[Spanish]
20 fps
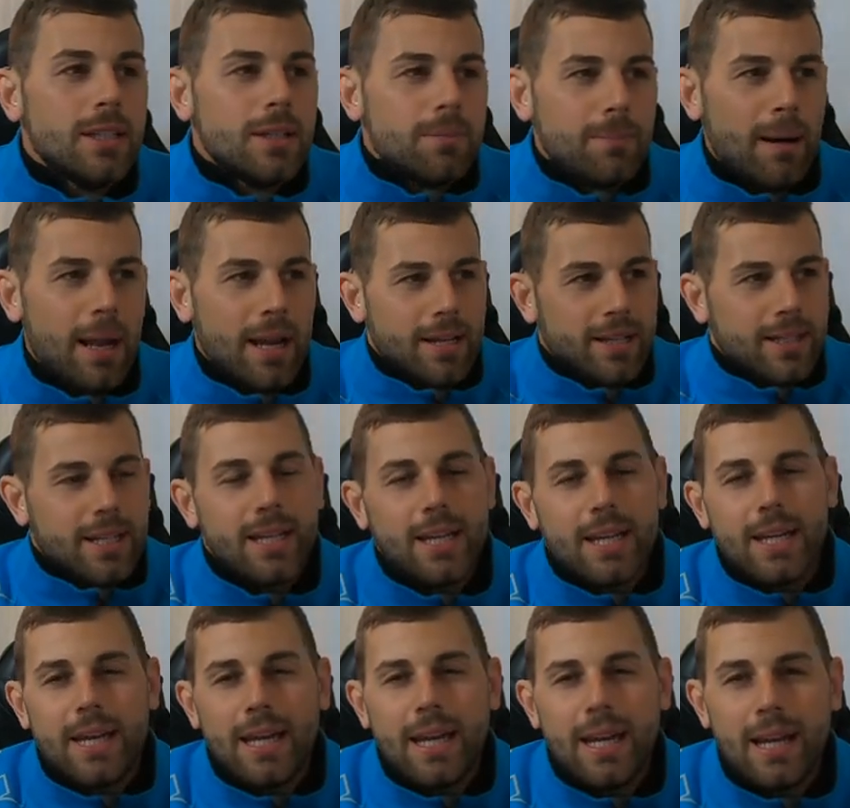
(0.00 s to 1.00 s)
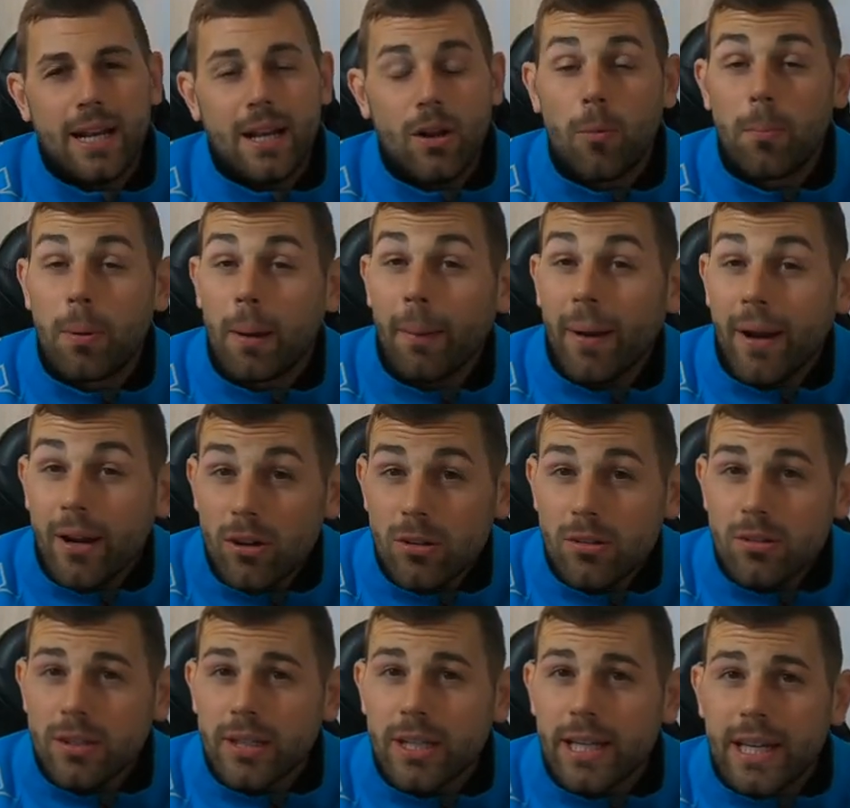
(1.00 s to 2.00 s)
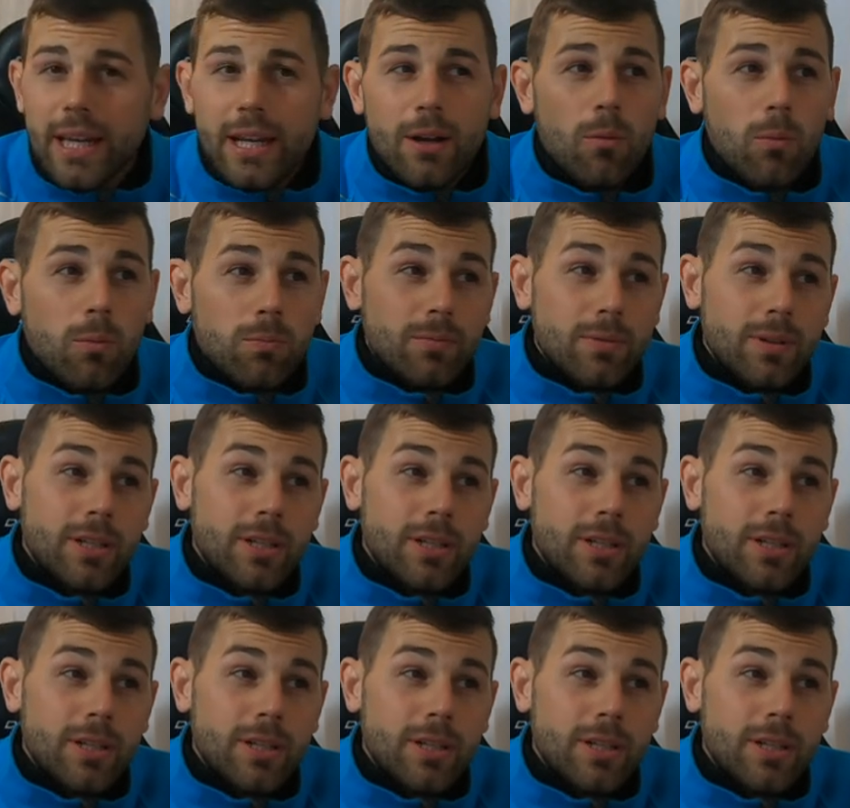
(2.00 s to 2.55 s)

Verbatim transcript: Vale, eh, lo primero, eh,